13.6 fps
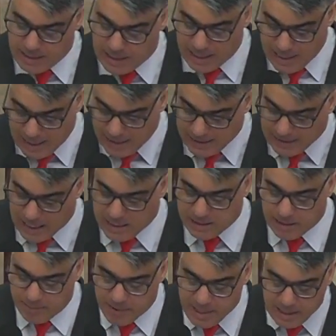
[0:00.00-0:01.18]
a realidade
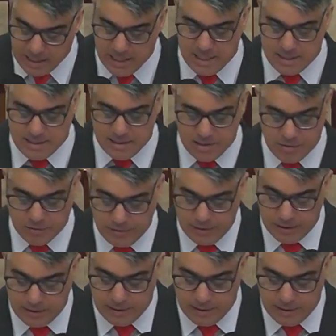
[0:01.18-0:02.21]
da peregrinação